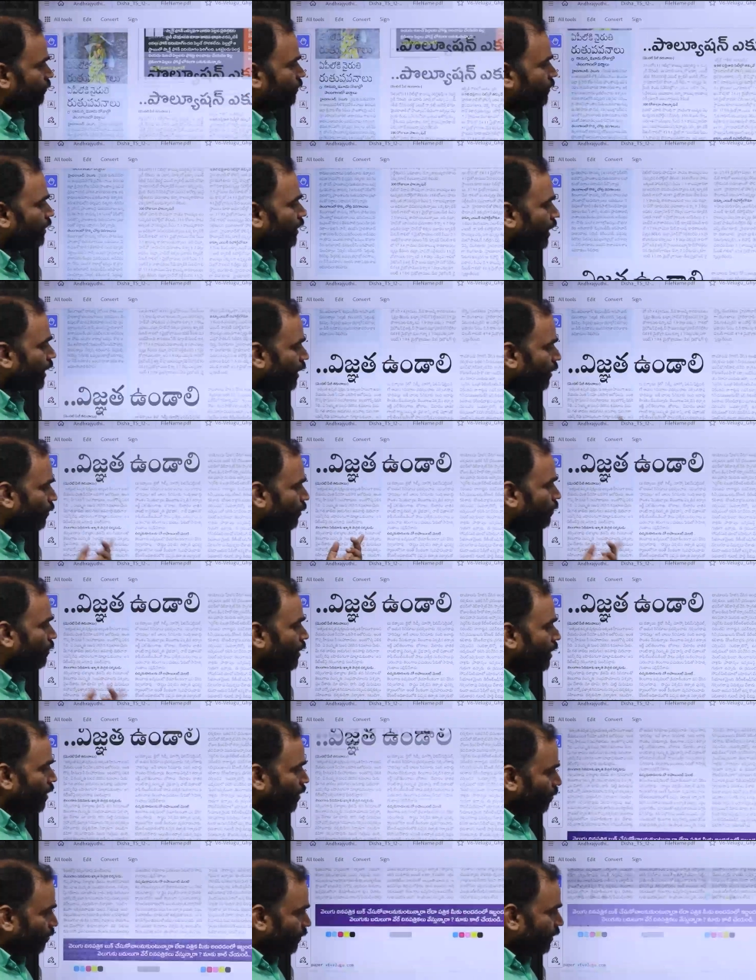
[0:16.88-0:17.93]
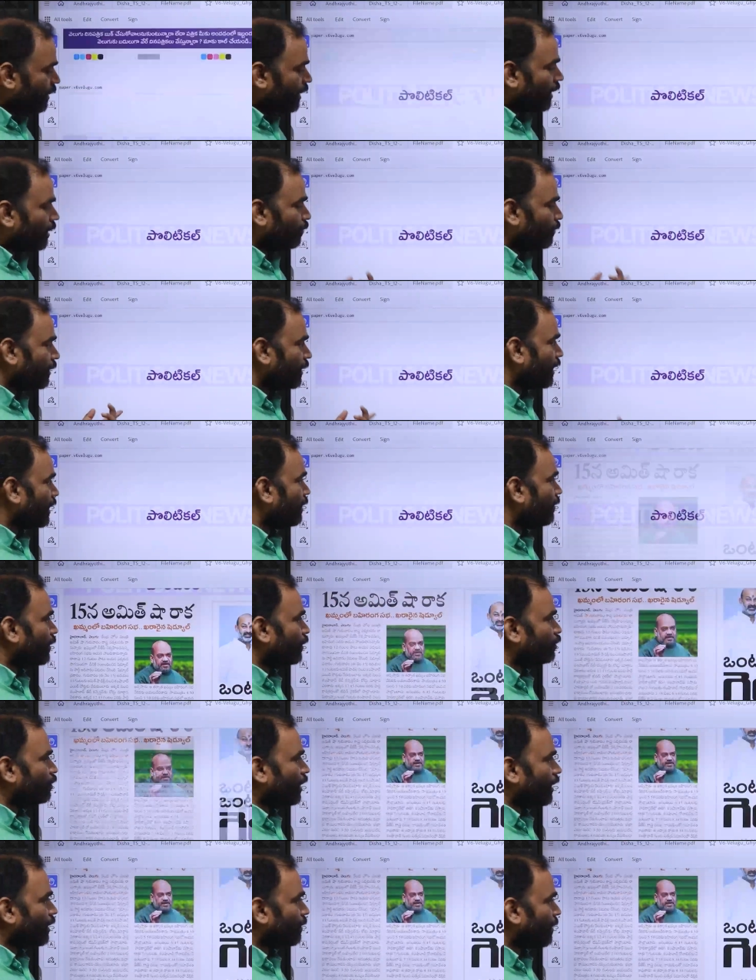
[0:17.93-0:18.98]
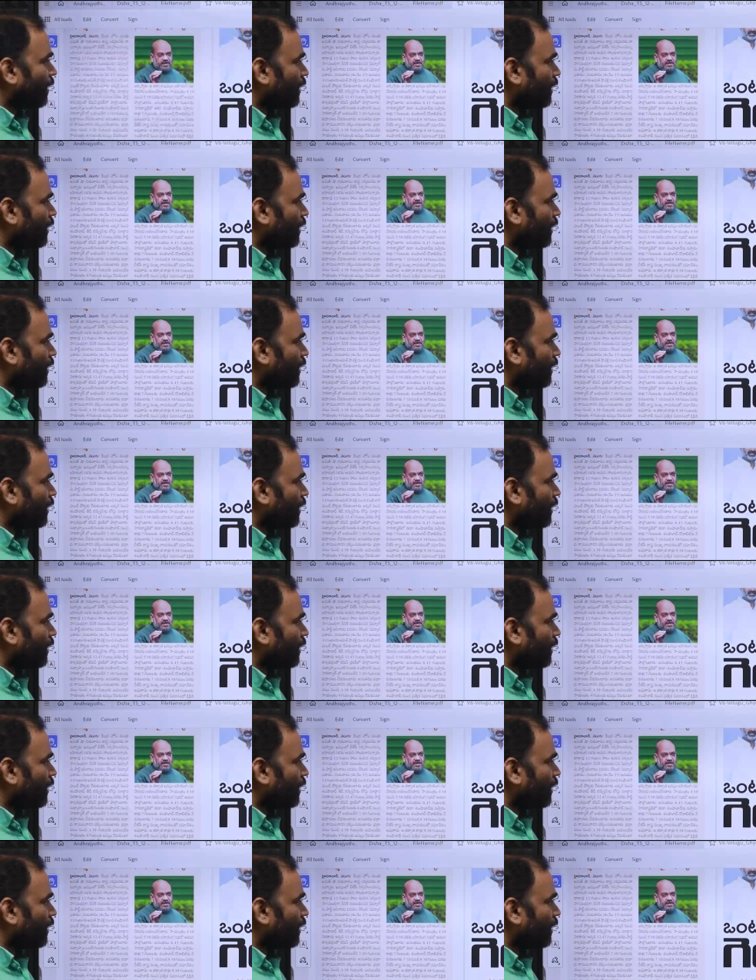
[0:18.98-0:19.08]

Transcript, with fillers: మీరల్ల మీరల్ మీరల్ల పడుతున్నారు అదే